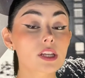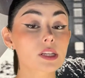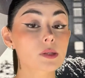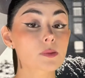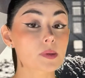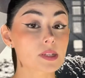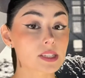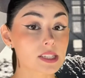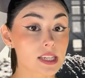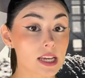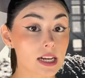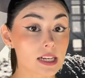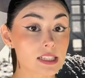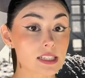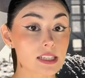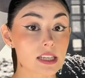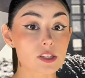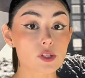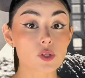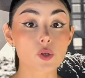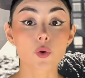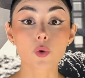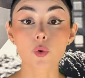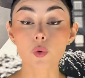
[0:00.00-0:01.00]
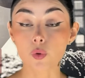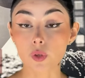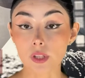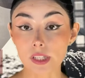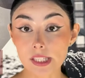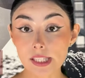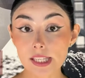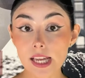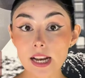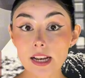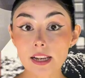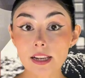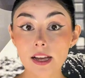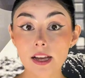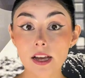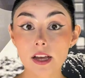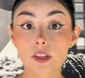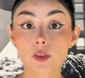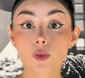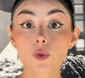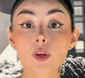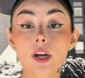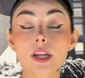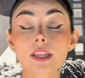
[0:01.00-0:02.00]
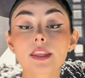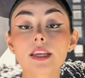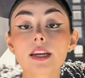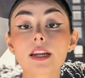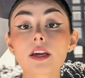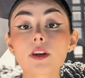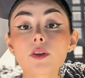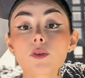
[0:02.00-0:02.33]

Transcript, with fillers: de Especialización Judicial. Durante la